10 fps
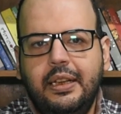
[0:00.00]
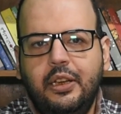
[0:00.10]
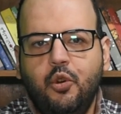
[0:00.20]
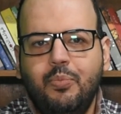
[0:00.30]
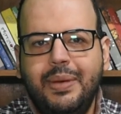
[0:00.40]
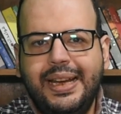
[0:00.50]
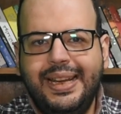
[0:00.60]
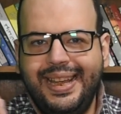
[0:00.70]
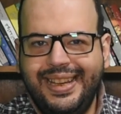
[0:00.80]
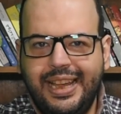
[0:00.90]
اللي هم
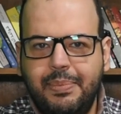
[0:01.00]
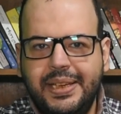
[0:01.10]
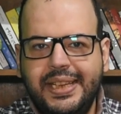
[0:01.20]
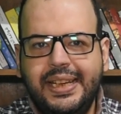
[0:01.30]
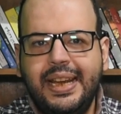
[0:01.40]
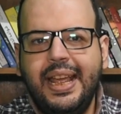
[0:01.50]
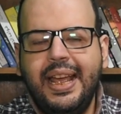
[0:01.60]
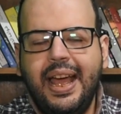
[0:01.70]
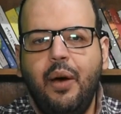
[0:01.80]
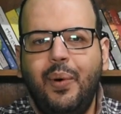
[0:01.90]
اللا انجابيين
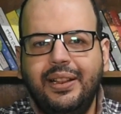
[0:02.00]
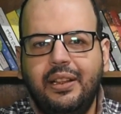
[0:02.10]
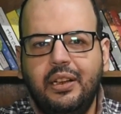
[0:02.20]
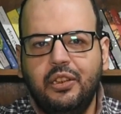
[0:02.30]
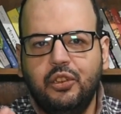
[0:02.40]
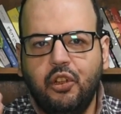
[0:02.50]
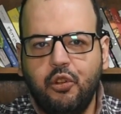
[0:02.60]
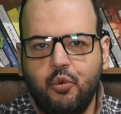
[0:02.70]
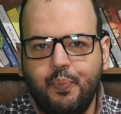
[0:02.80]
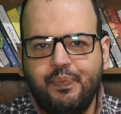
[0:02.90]
او حتى اللي
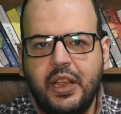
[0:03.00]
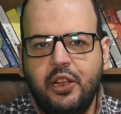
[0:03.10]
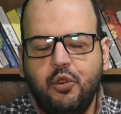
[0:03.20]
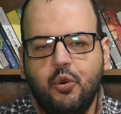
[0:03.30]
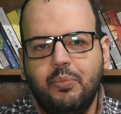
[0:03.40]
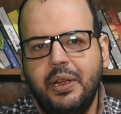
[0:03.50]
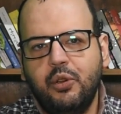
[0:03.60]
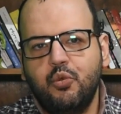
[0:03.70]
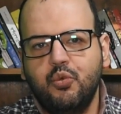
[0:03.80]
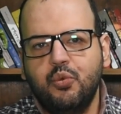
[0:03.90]
اختاروا ان هم
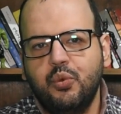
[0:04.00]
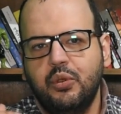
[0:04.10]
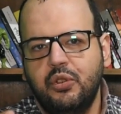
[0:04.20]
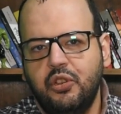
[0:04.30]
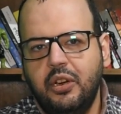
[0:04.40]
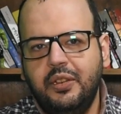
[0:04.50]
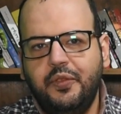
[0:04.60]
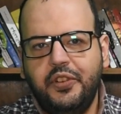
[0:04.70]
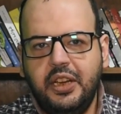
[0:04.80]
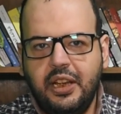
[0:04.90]
يكونوا تشايلد
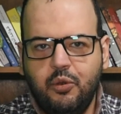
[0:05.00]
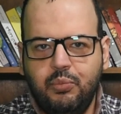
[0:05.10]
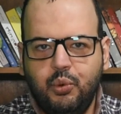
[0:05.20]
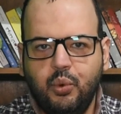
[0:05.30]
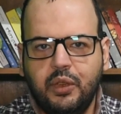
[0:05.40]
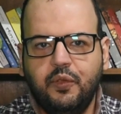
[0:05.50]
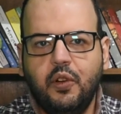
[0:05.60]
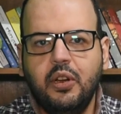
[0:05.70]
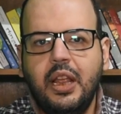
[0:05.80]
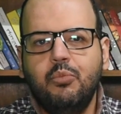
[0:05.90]
فري او بدون
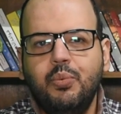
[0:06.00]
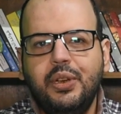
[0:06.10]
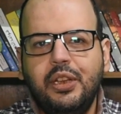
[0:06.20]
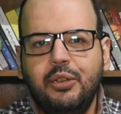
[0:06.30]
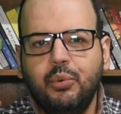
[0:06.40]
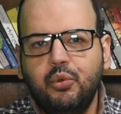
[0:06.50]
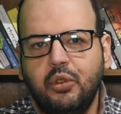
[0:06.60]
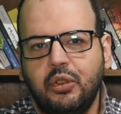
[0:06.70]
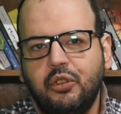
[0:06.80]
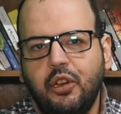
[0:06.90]
اطفال ممكن يبص
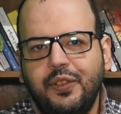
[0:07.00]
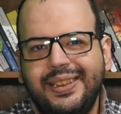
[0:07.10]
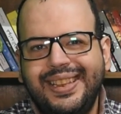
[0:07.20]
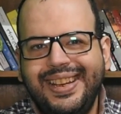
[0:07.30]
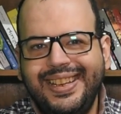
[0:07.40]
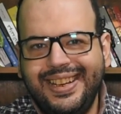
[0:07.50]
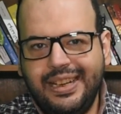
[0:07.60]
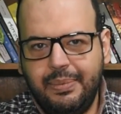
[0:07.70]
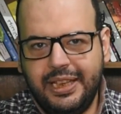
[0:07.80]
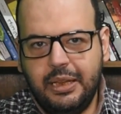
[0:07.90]
للطرف الثاني
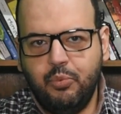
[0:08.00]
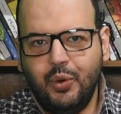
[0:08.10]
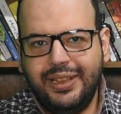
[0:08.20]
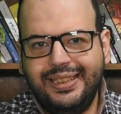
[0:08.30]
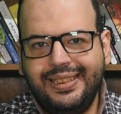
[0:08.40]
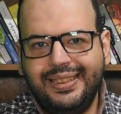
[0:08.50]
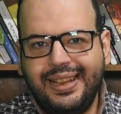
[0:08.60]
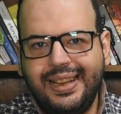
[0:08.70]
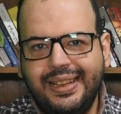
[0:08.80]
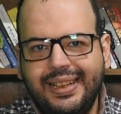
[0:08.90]
اللي بيجيب ولاد كتير
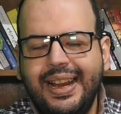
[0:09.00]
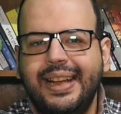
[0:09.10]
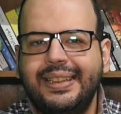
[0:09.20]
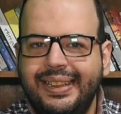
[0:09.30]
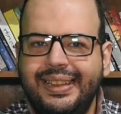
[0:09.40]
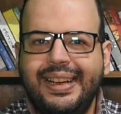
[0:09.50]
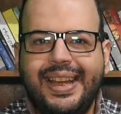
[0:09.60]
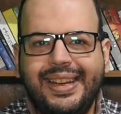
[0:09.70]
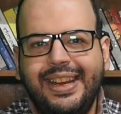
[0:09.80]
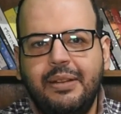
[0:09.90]
ده لا ده انت
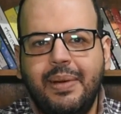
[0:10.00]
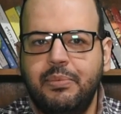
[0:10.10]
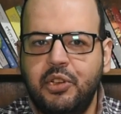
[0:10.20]
اللي اناني بقى